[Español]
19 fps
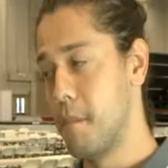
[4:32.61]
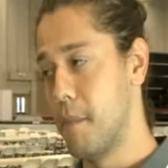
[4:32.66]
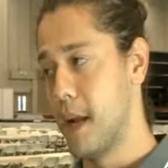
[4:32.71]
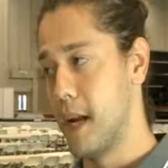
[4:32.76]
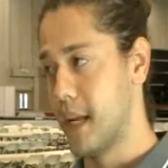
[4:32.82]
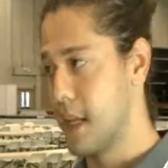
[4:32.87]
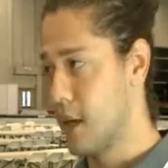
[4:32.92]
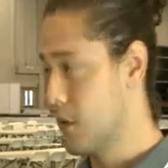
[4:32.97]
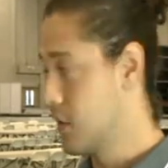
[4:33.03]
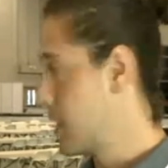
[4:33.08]

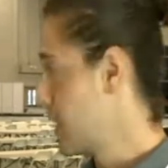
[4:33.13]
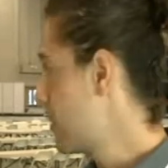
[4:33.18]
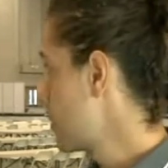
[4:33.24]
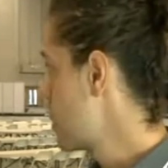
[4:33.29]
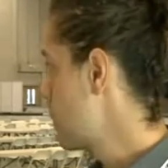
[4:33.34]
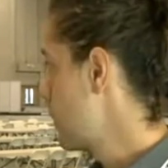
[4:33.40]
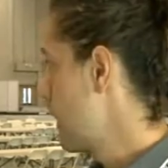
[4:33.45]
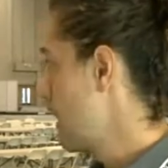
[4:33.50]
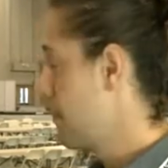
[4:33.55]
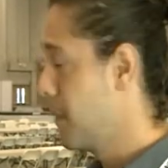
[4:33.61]
para que los
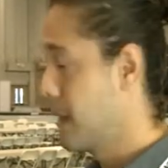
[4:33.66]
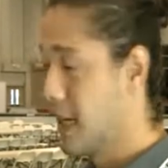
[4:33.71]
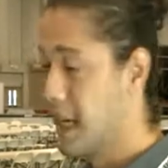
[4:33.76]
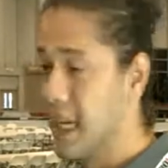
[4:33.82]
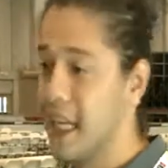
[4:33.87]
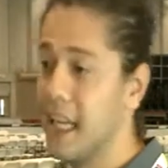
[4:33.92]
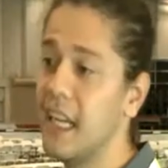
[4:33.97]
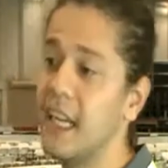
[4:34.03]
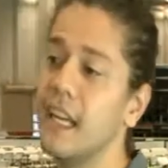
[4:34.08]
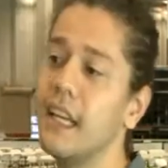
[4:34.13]
chicos puedan
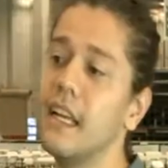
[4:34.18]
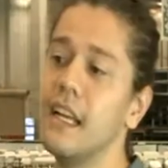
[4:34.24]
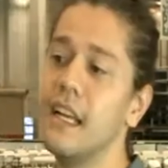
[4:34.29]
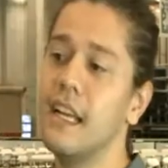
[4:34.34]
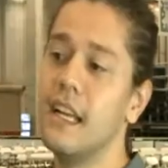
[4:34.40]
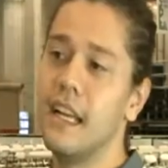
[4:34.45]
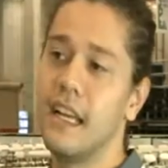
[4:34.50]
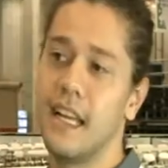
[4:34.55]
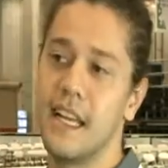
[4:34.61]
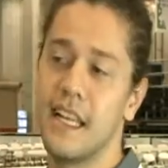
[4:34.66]
venir,
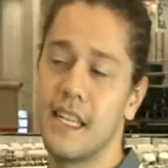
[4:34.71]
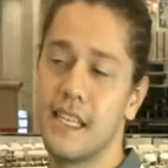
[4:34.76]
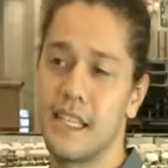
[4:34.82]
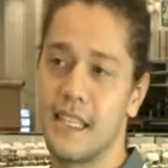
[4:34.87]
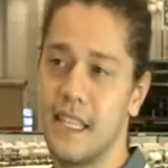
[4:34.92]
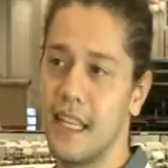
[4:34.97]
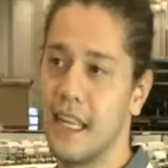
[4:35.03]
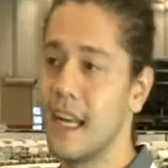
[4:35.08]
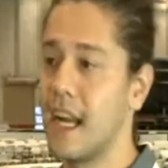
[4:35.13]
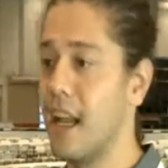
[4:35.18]

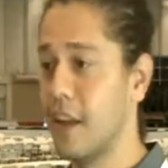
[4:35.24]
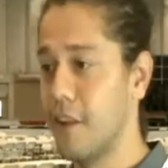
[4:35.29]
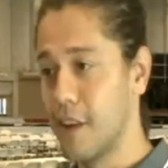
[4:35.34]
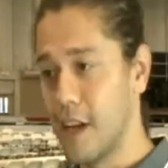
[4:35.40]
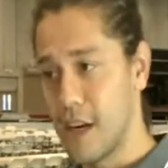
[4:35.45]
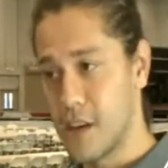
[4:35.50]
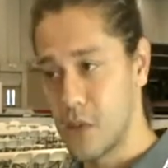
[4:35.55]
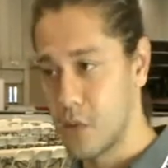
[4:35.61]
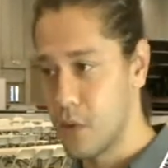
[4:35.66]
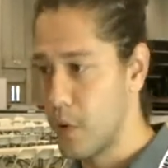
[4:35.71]
este,
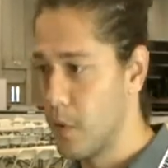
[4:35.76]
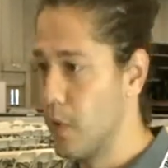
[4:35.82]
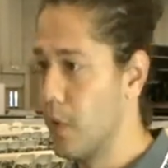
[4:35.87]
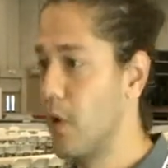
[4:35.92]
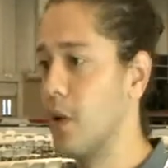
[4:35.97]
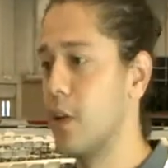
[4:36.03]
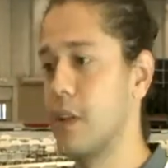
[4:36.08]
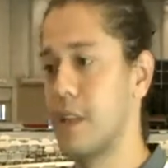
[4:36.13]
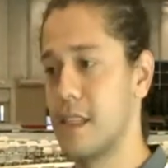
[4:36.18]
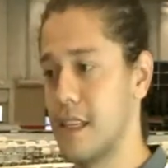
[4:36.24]
calibrar su
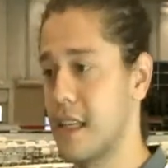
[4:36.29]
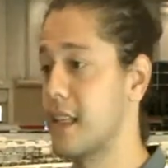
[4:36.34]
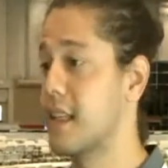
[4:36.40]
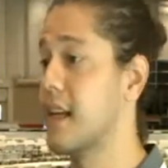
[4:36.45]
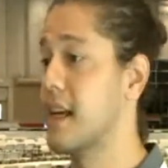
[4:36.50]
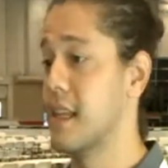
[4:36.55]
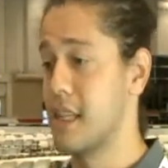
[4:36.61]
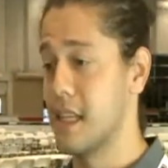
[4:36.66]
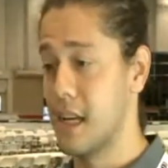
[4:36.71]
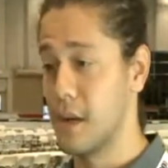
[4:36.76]
robot,
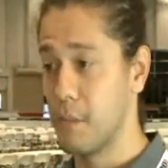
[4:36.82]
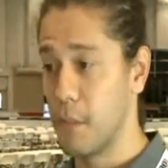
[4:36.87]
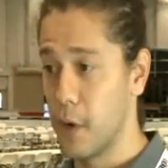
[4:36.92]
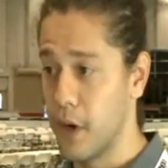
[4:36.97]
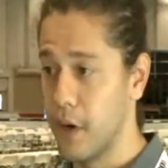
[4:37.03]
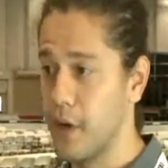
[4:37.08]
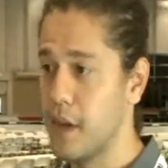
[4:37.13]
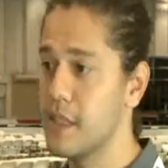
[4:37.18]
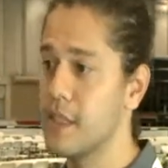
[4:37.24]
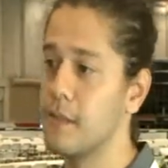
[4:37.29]
etcétera, hacer
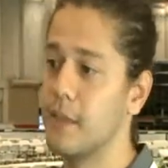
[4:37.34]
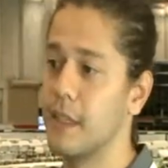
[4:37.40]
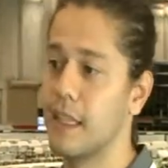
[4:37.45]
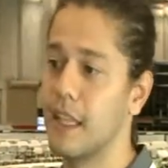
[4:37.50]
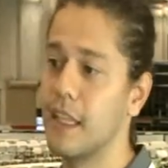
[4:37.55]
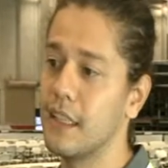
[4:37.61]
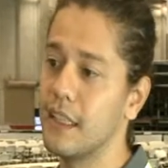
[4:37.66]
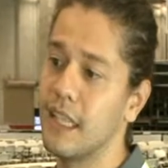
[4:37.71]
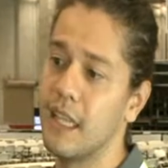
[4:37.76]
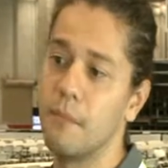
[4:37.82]
pruebas,
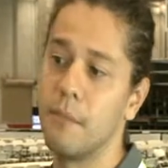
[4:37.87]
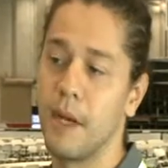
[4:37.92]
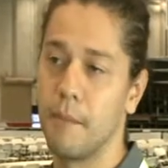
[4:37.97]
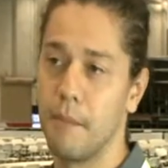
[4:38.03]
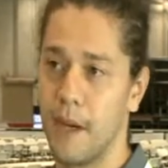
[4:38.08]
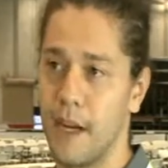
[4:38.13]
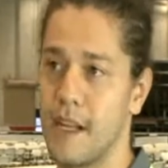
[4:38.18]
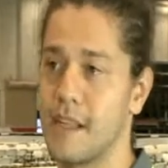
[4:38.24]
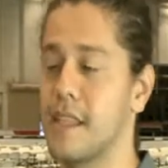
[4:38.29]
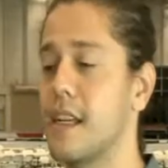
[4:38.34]
¿verdad? Y
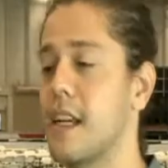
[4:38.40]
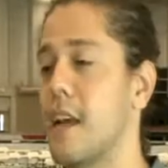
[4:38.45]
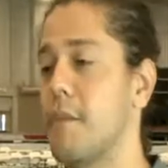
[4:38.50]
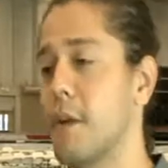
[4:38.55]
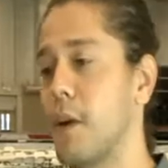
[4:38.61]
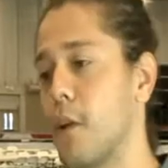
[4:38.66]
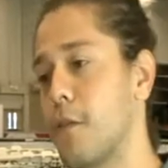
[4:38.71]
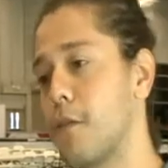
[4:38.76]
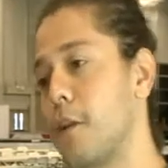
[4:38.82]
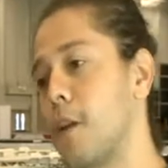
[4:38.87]
prepararse de la
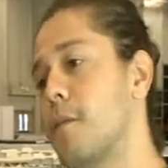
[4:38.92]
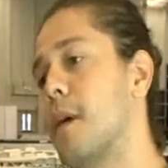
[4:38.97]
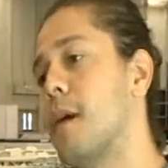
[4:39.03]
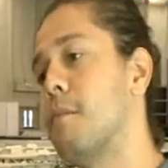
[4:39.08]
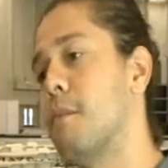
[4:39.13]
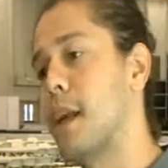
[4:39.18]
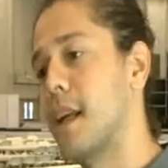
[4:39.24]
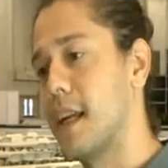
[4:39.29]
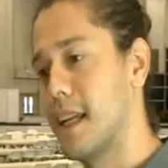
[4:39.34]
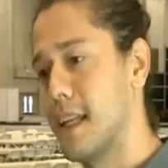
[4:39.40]
mejor forma
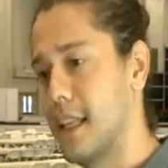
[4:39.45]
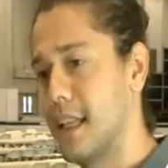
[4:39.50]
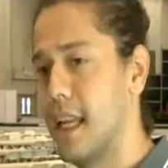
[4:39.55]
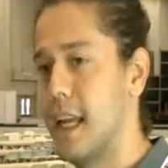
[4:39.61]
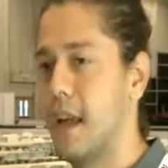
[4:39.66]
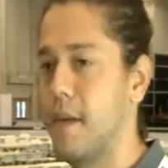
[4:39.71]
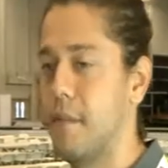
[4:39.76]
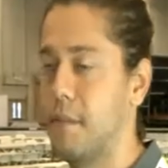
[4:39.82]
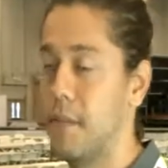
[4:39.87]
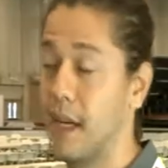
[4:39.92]
para que el
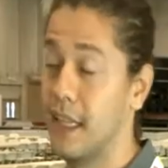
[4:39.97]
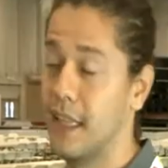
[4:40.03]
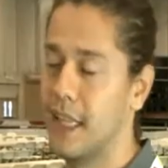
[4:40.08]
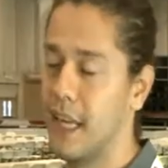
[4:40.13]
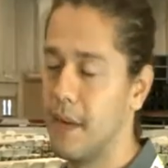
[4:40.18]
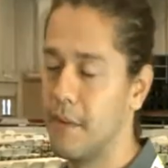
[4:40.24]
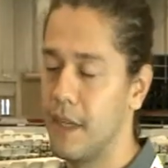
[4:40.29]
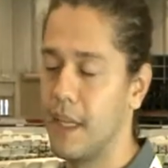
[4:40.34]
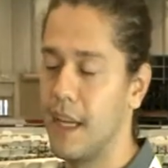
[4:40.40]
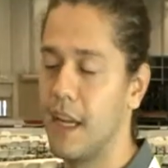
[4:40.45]
día, para el
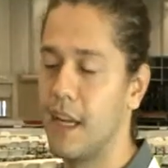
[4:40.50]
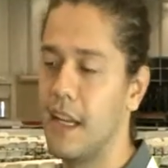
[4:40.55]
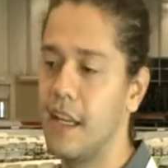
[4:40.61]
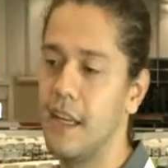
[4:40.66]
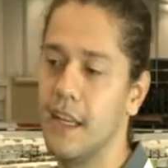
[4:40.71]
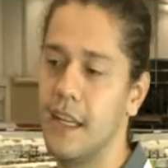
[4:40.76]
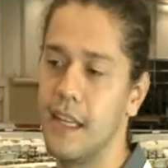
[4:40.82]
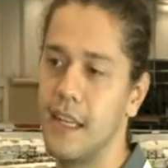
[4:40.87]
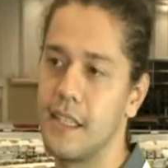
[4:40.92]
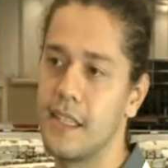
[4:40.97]
día de
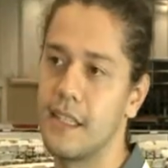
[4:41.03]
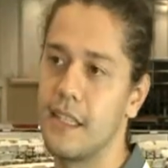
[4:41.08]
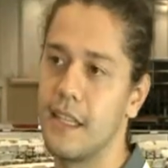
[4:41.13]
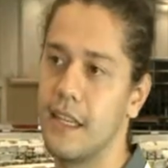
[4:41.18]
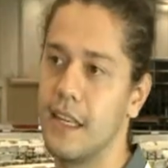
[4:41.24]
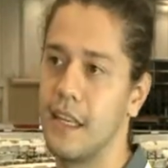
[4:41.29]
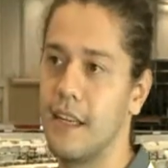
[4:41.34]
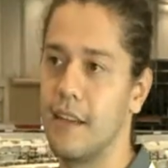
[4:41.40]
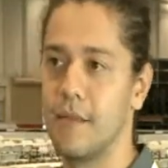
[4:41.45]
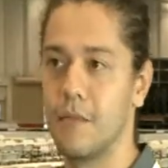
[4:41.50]
mañana,
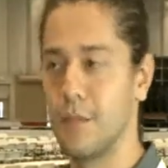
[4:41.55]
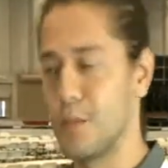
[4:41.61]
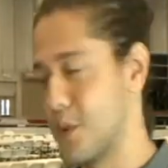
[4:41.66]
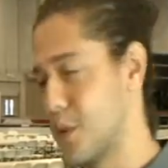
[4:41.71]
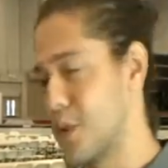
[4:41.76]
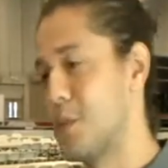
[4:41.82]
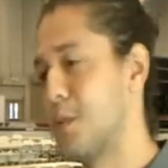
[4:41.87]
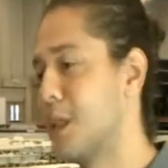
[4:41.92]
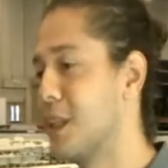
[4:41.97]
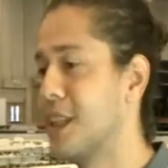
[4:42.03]
este,
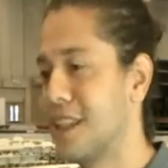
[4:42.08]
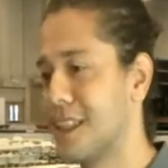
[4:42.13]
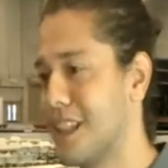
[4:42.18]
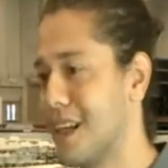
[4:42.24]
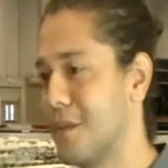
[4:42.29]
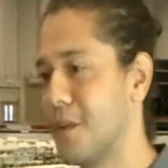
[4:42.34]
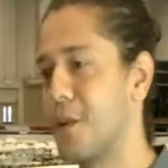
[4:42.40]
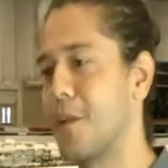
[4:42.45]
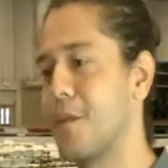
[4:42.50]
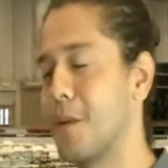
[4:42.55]
pues competir de
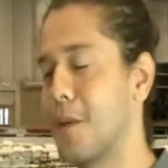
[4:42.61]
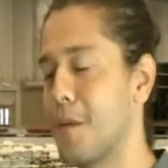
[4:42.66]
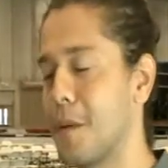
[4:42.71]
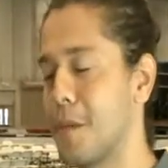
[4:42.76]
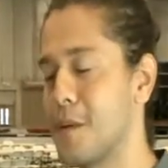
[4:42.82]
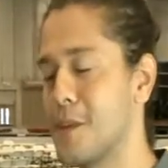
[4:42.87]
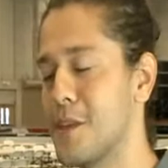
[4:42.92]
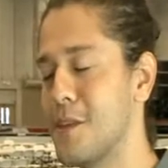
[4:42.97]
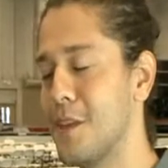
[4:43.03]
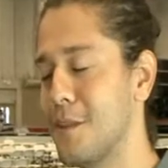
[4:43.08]
la mejor forma
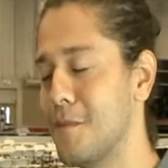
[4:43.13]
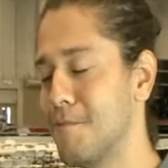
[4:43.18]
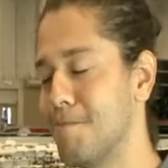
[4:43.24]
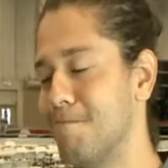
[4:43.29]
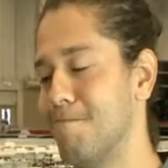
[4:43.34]
posible.